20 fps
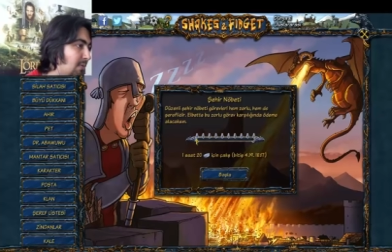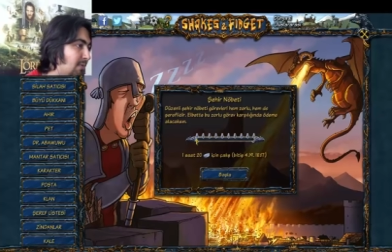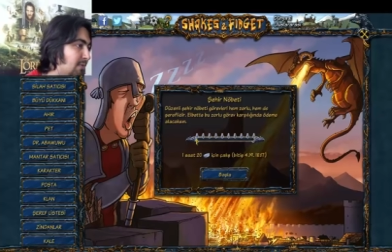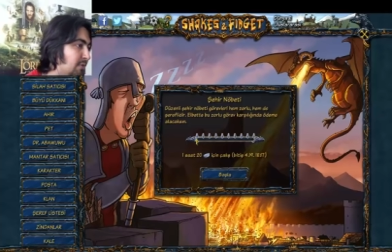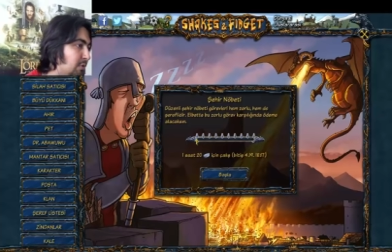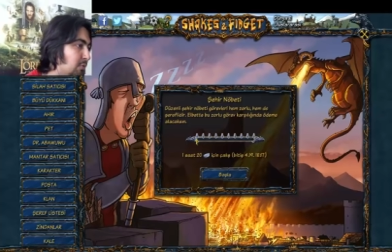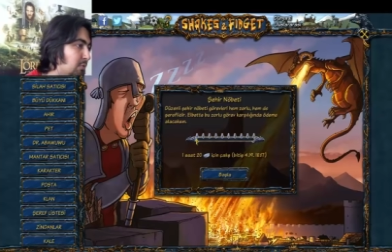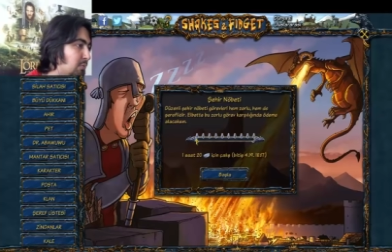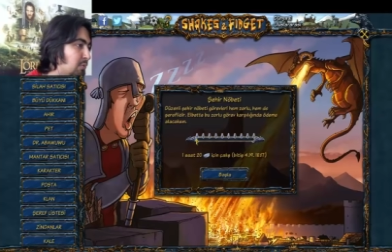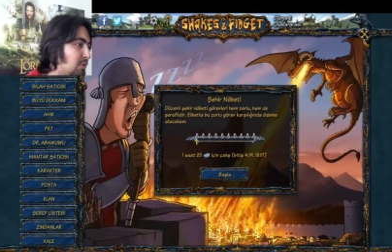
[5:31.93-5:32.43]

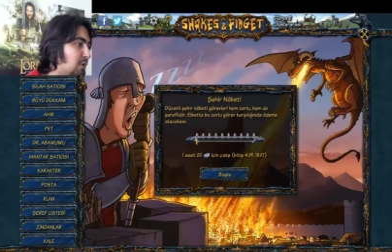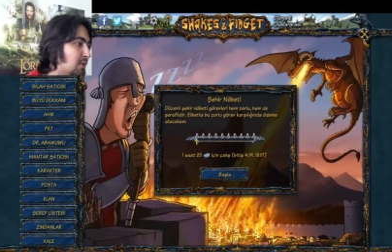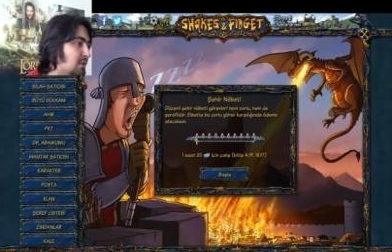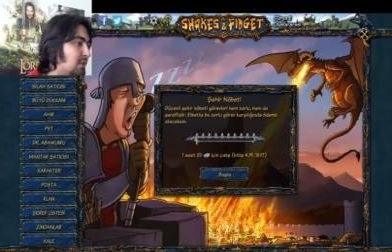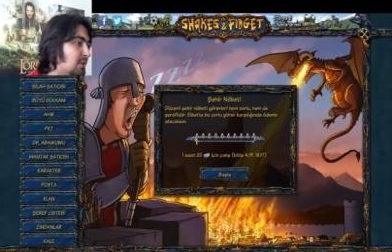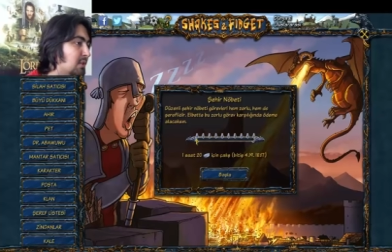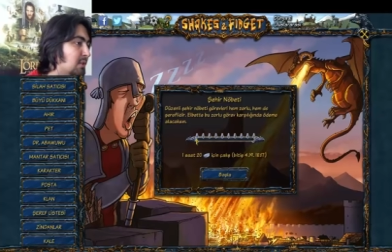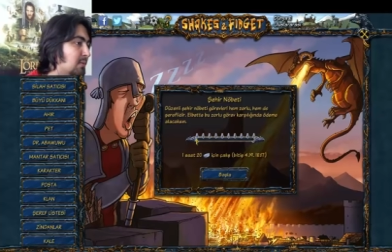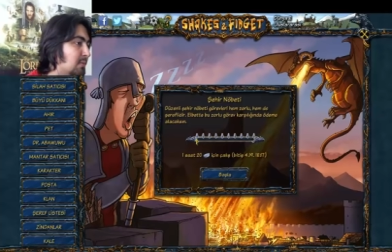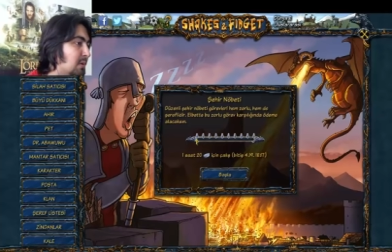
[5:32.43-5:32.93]
fazla gümüş
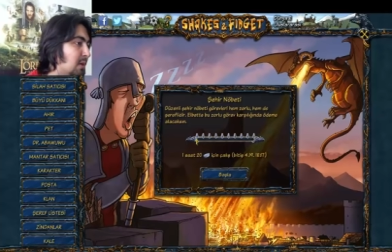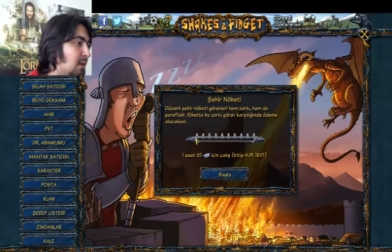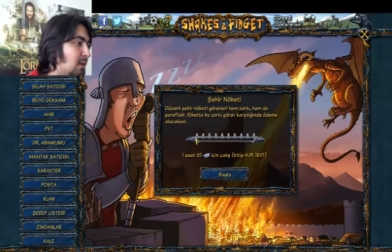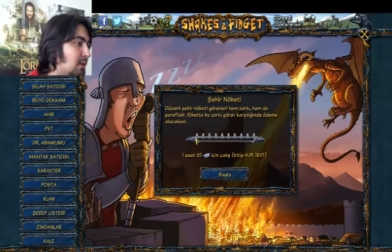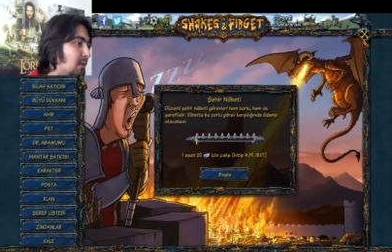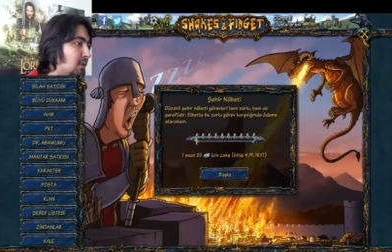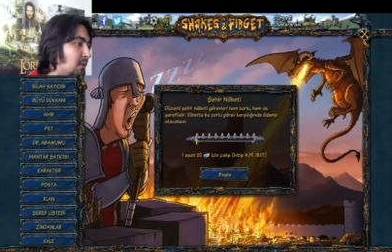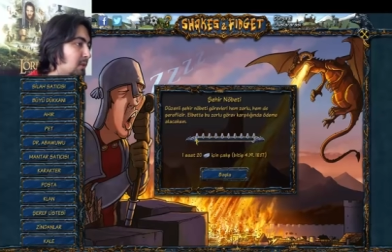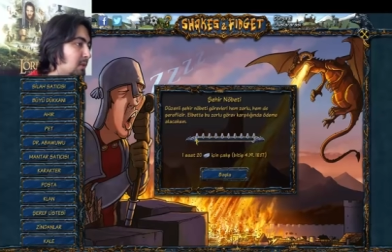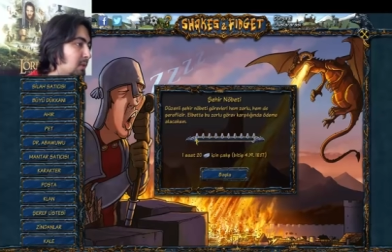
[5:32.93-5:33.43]
kazanırım
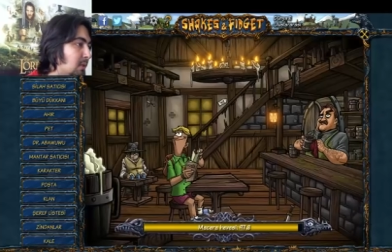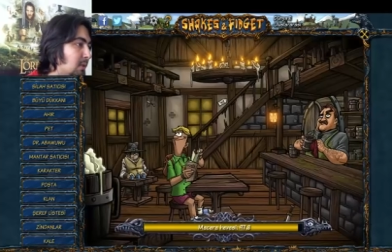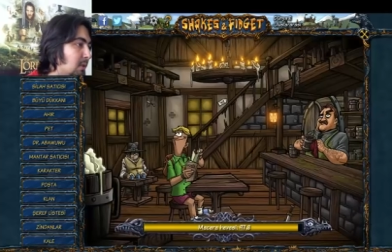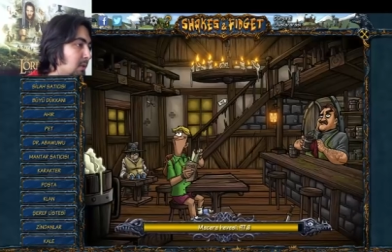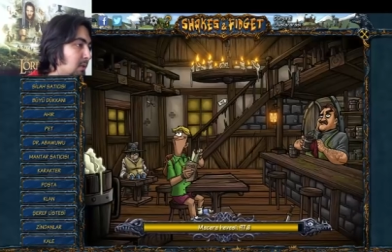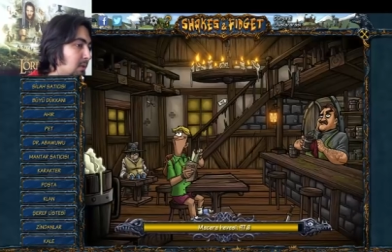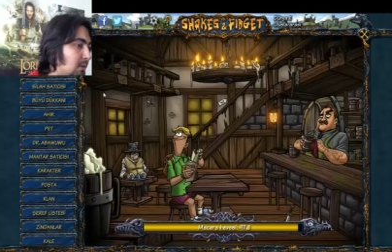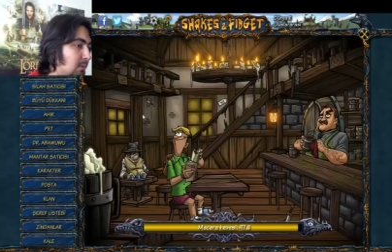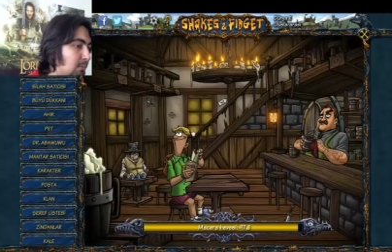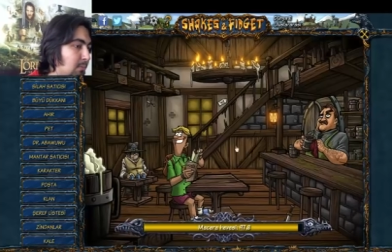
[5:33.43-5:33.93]
yani.
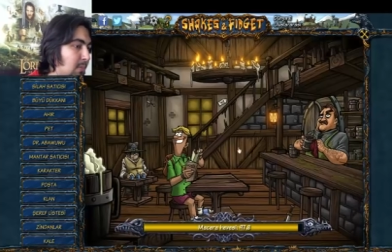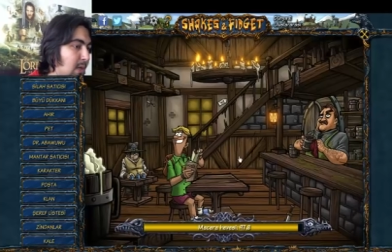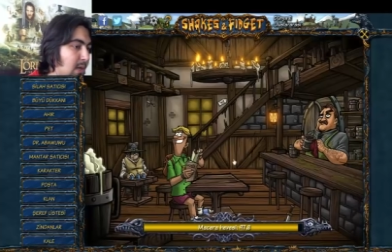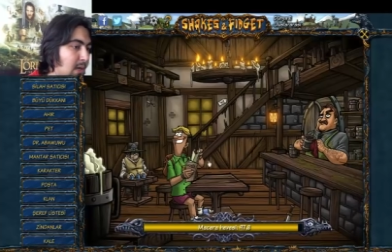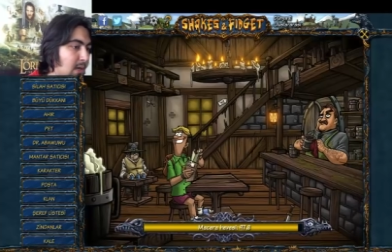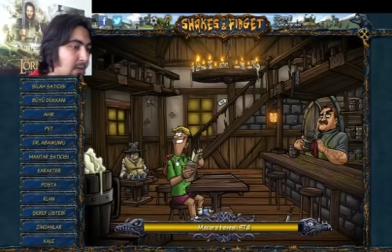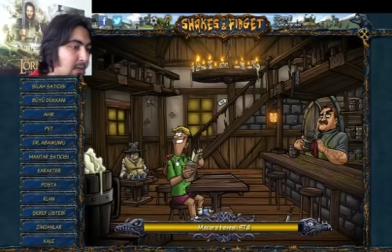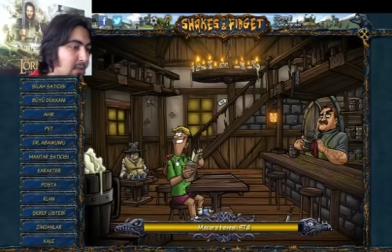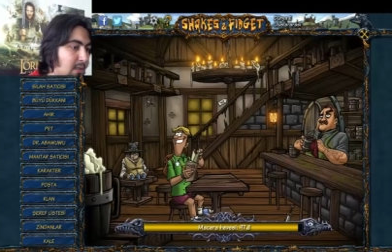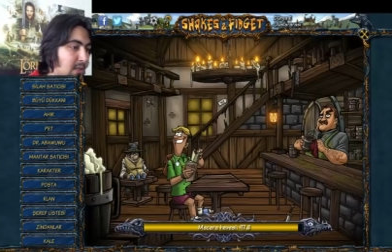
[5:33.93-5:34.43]

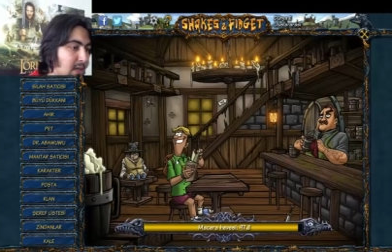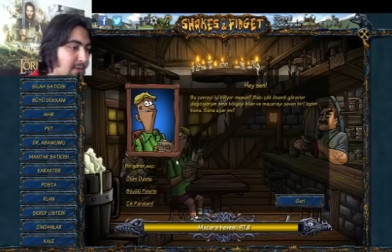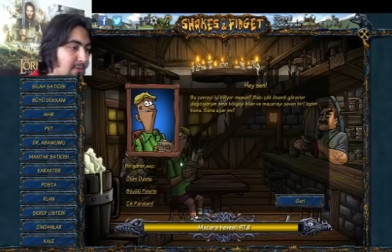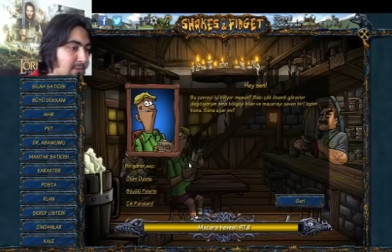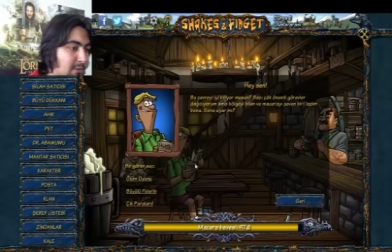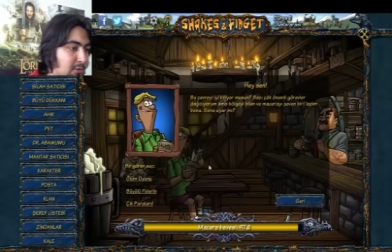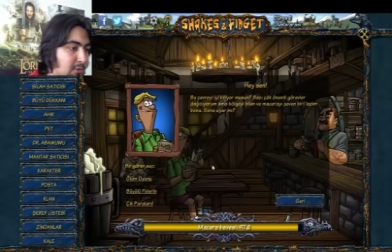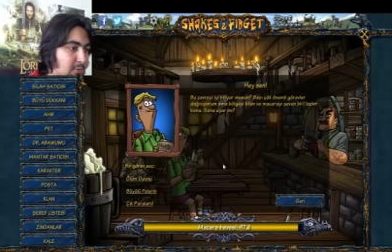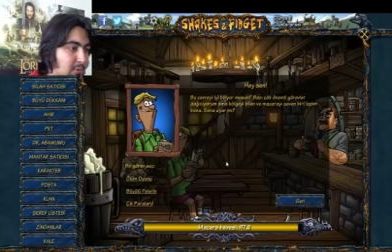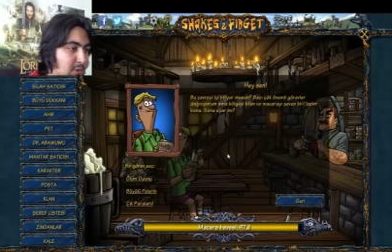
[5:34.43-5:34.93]
Meyhaneden daha
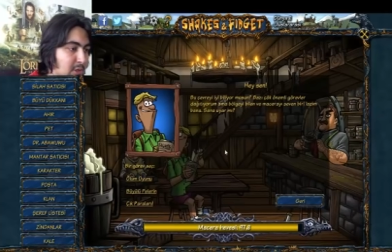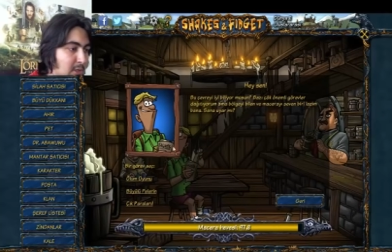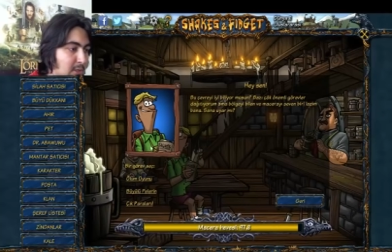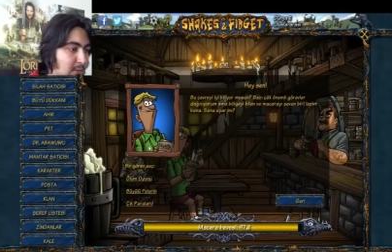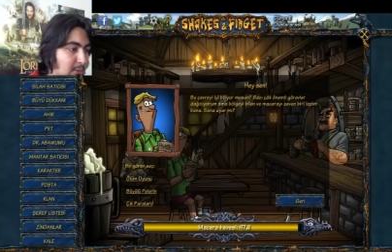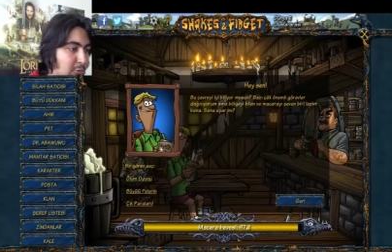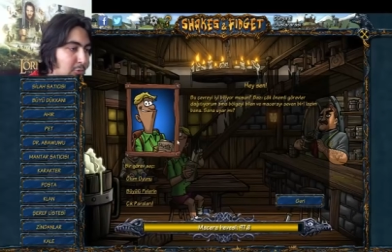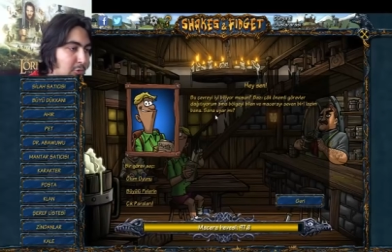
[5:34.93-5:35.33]
fazla gümüş kazanırım.